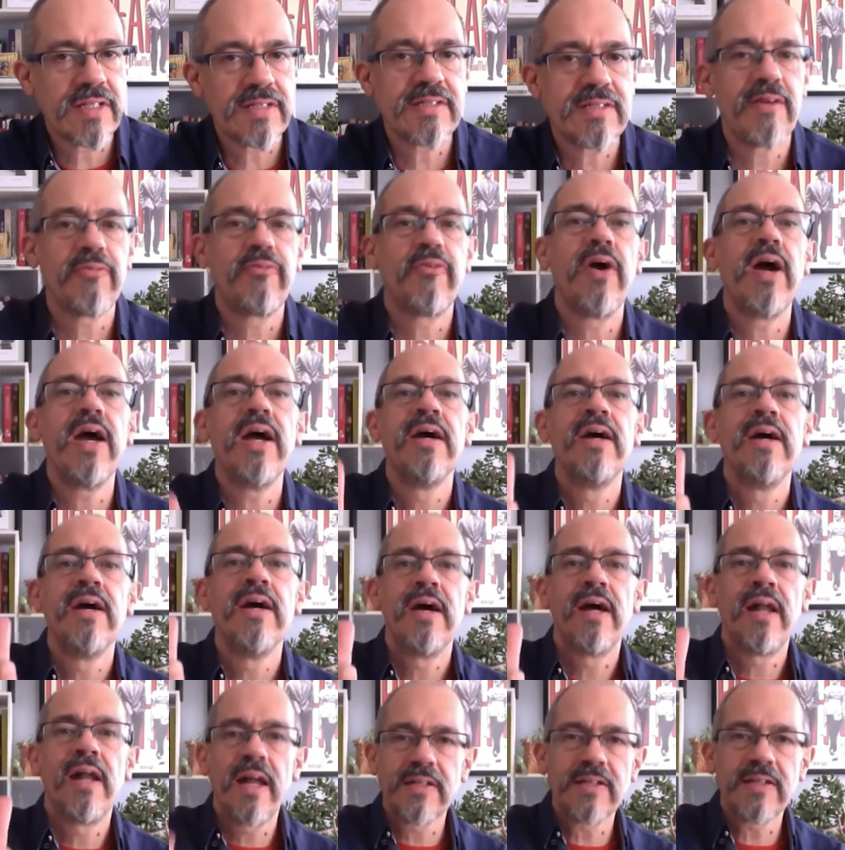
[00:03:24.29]
Esta fue
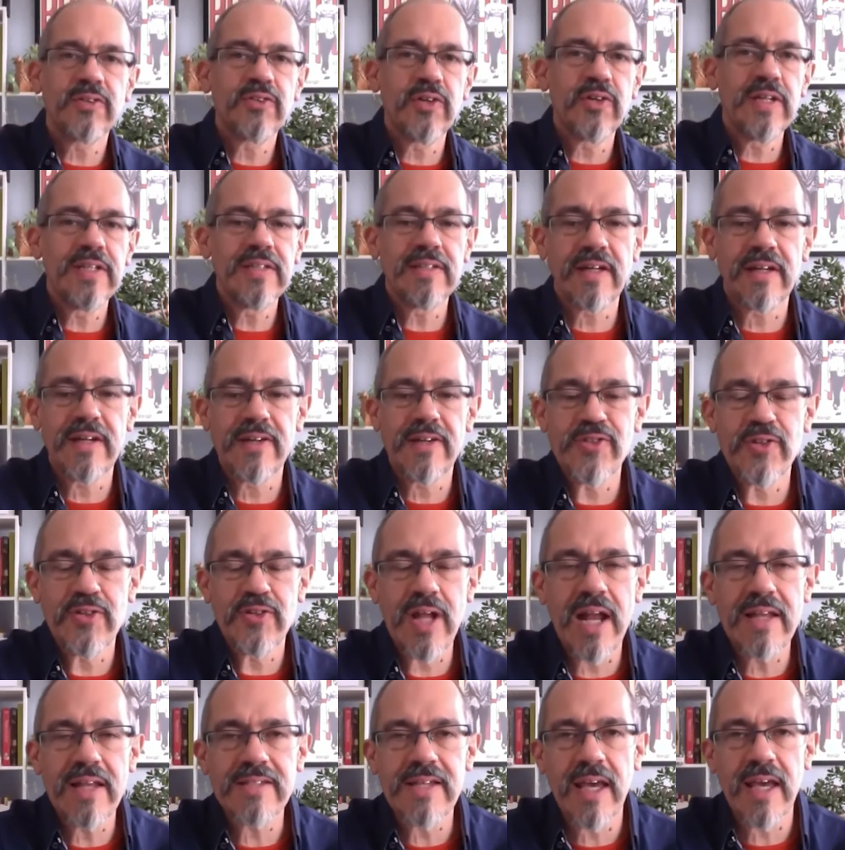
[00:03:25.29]
la sección
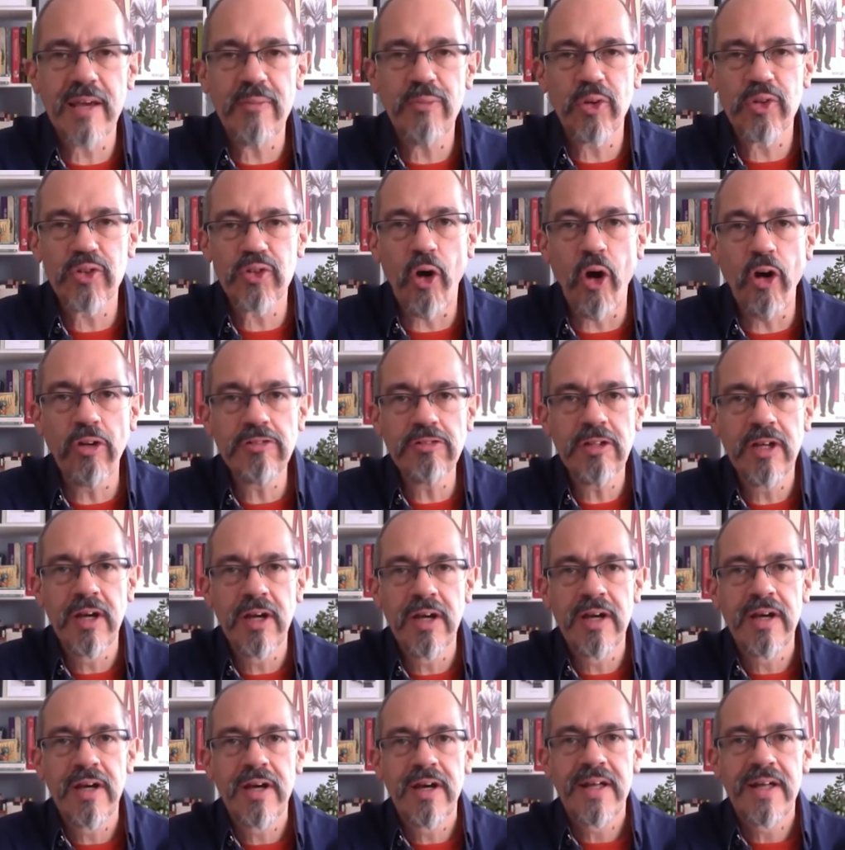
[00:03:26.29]
internacional. Seguimos con
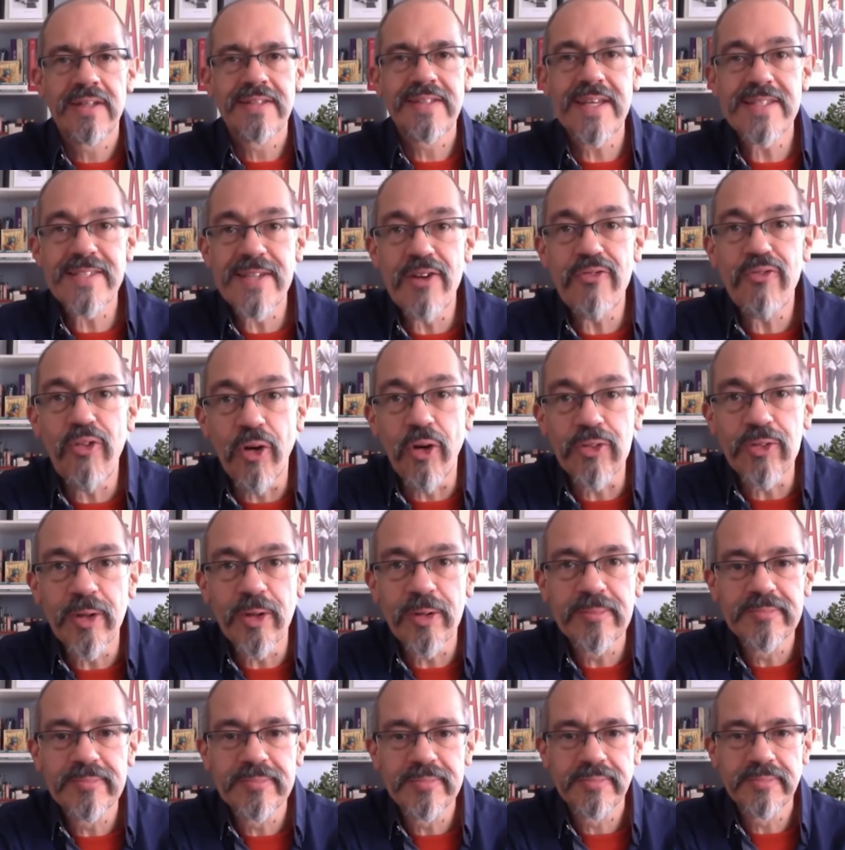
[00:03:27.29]
Desde el
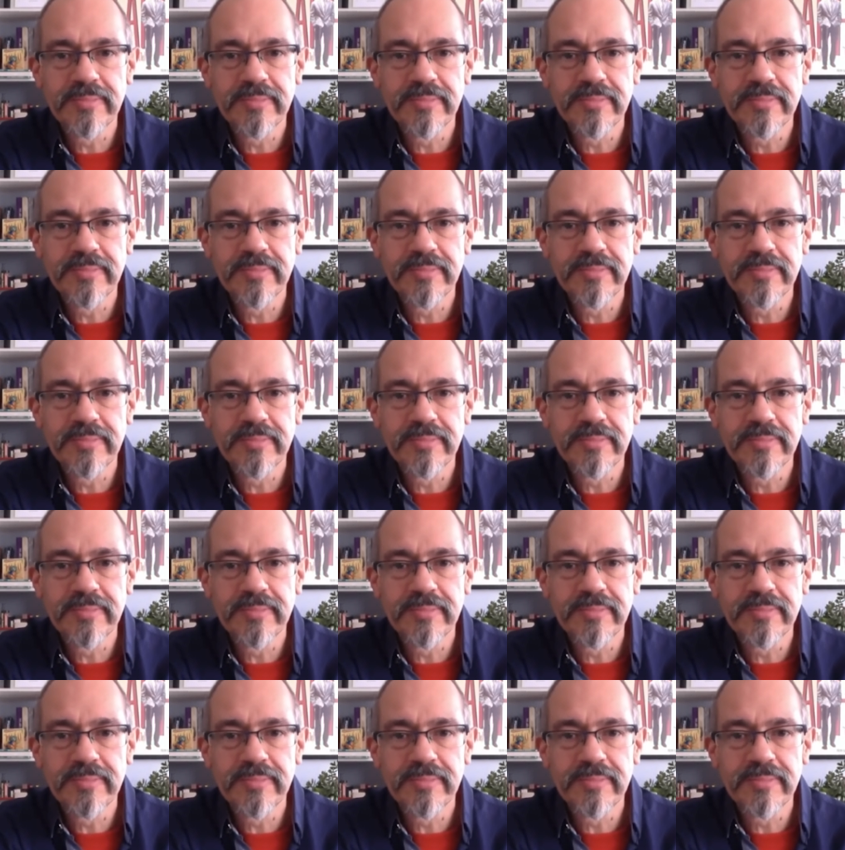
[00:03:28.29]
Fondo.